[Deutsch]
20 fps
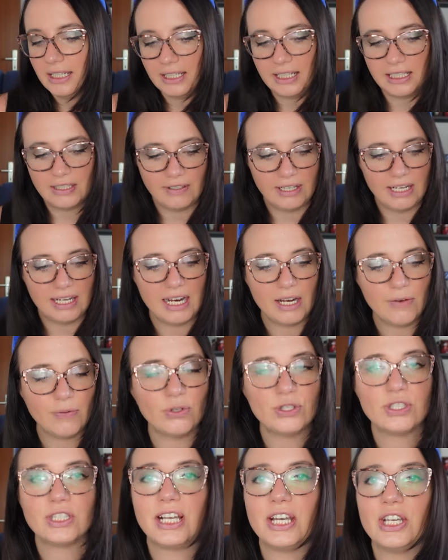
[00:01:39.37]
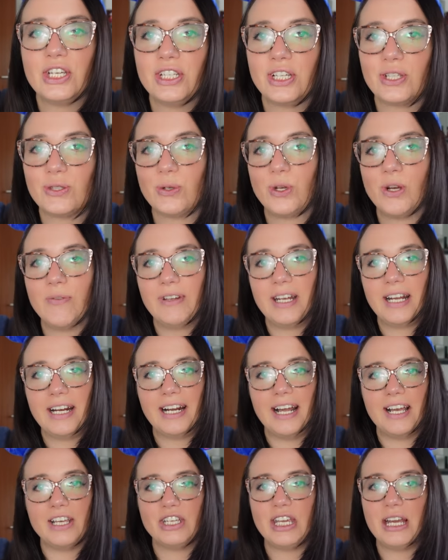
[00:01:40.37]
Deswegen in Anführungszeichen, dazu kommen wir dann
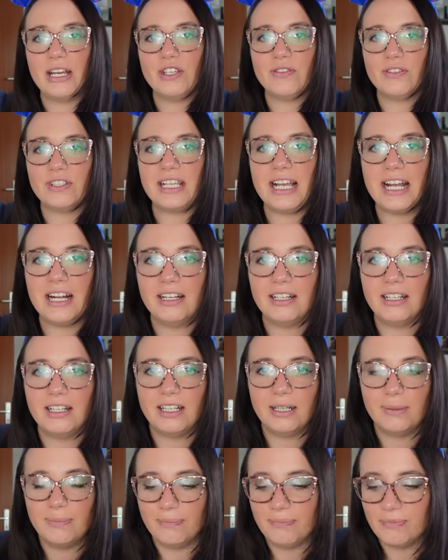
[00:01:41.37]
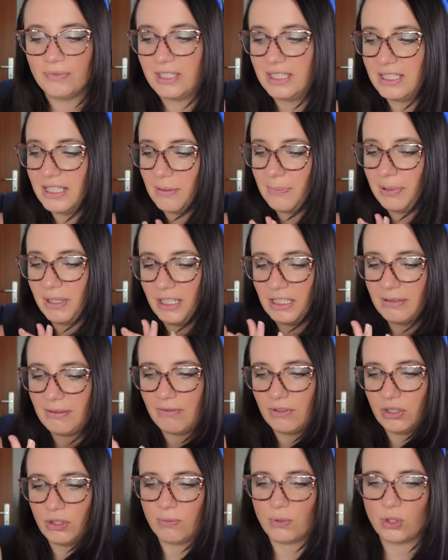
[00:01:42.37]
gleich. Ja, ich würde sagen, ähm, Disneyland Paris
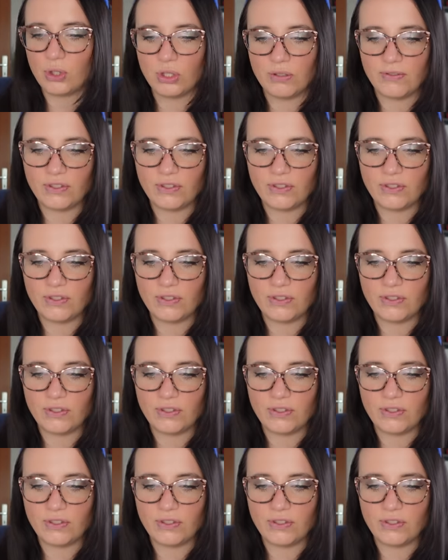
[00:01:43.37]
machen wir zum Schluss.